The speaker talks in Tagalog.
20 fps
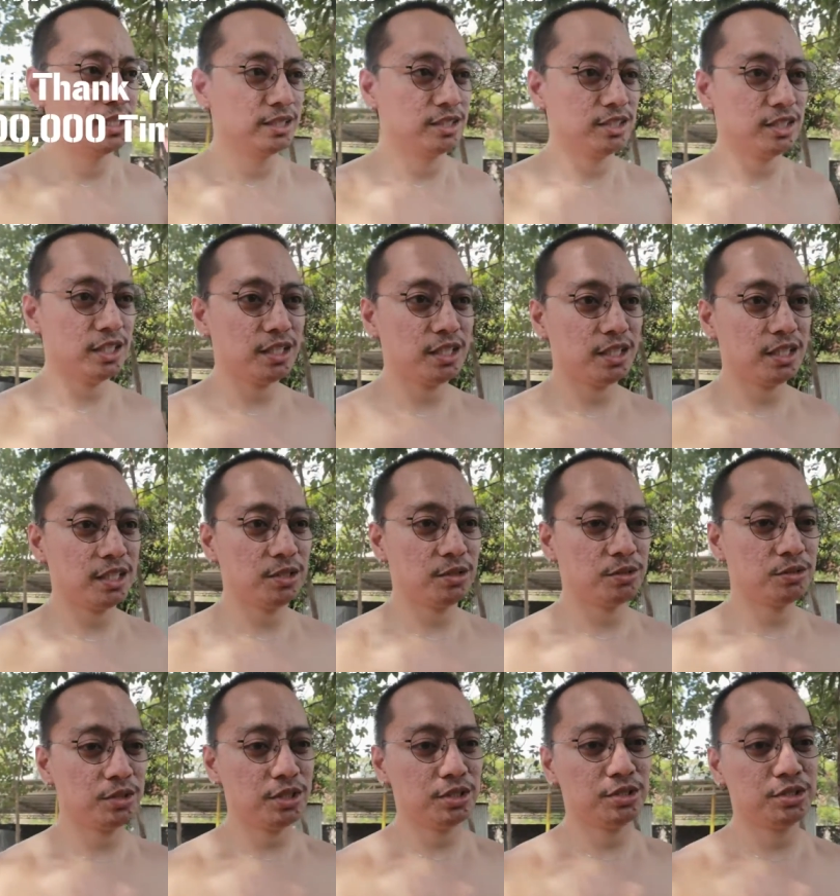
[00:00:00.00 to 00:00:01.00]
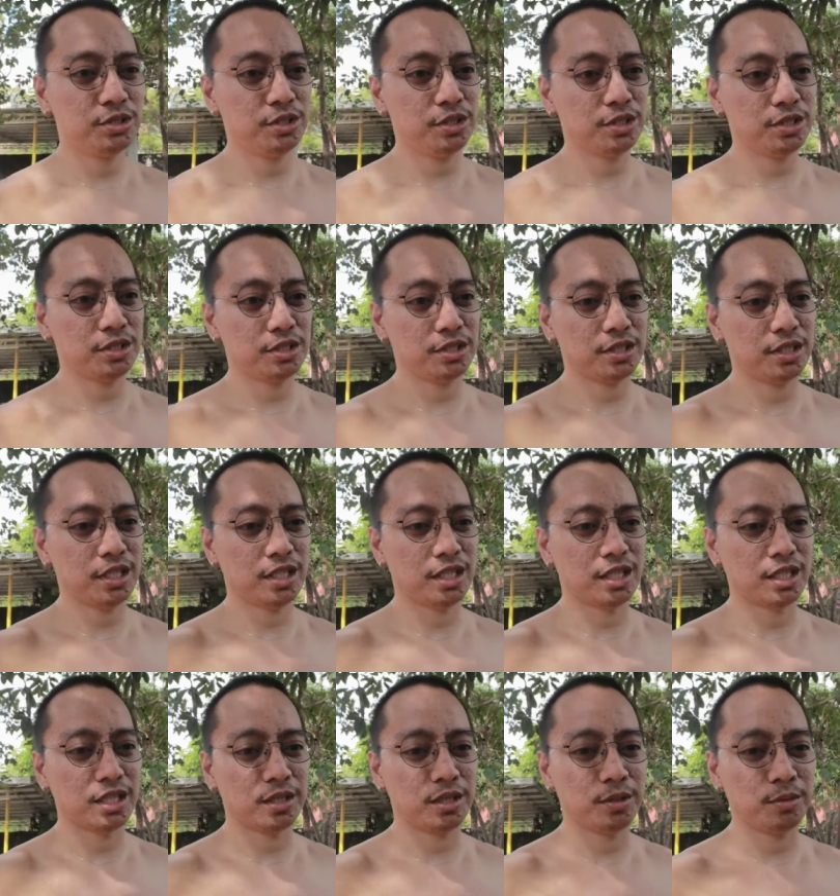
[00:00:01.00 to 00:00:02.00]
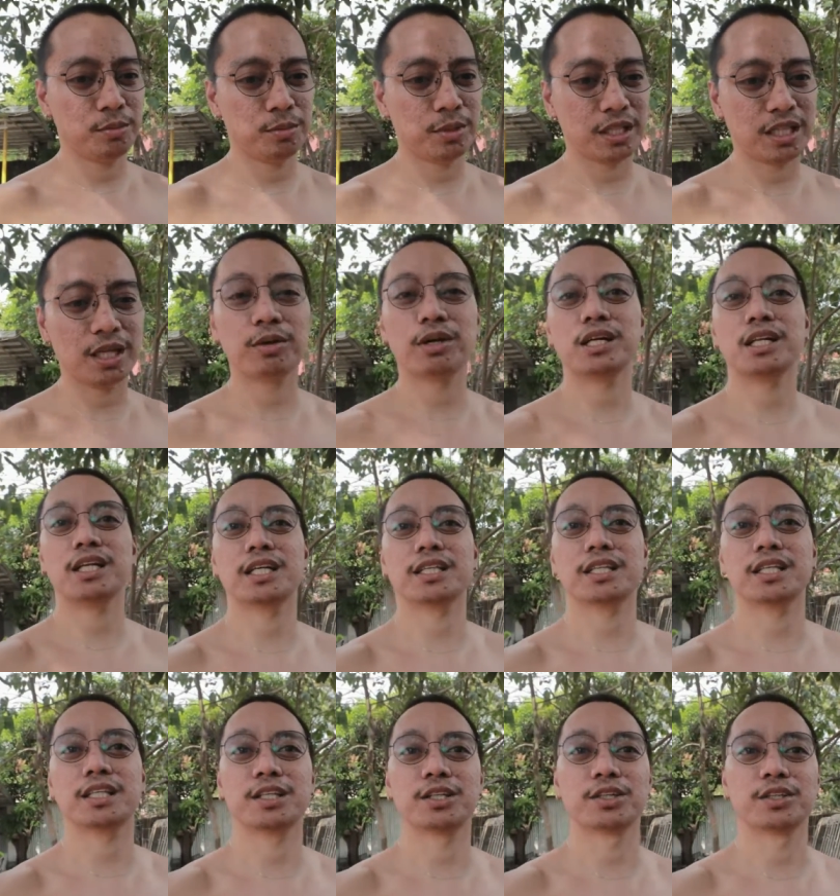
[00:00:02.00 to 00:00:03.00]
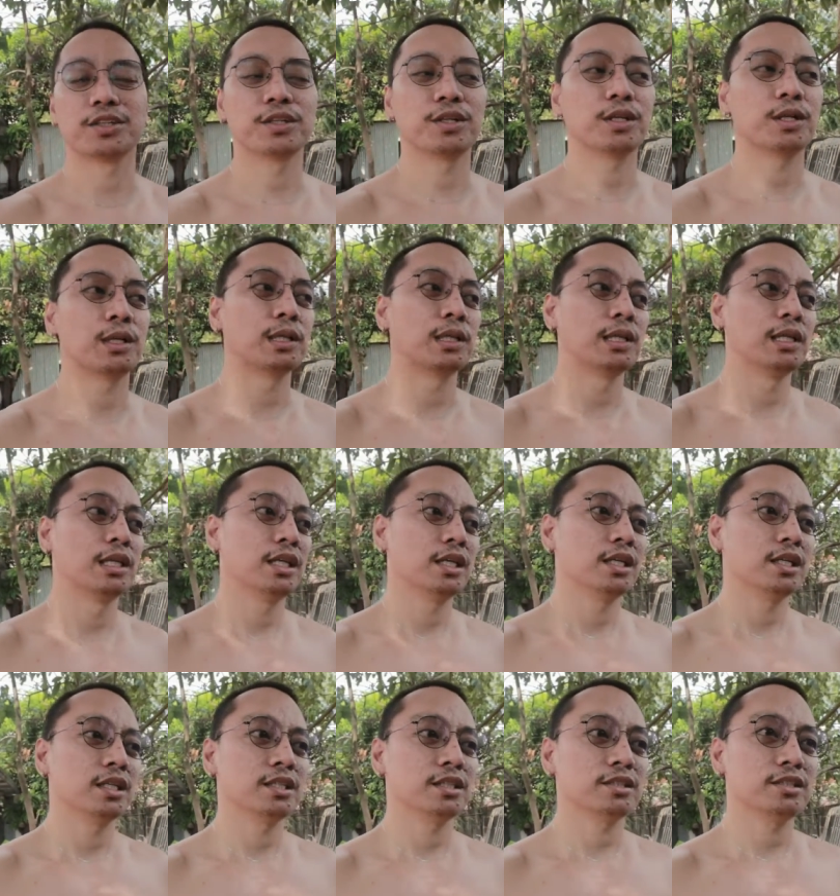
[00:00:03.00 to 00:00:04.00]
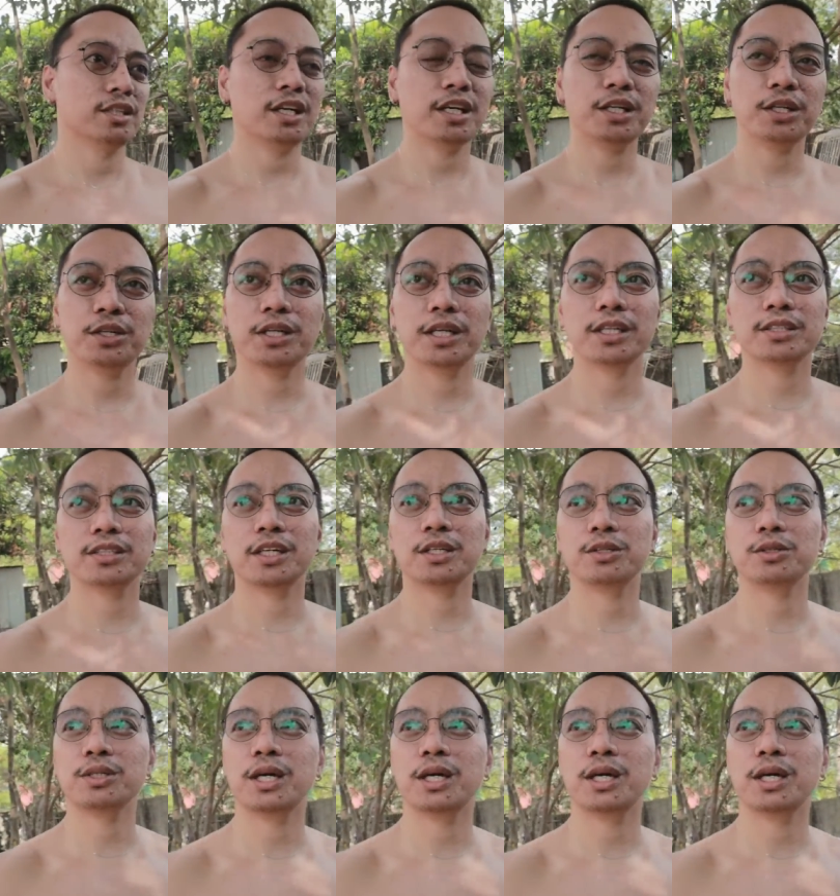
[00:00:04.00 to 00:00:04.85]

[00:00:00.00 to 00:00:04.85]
Sana ngayong this year, uh, magawa natin yon sa ngayon nasa ano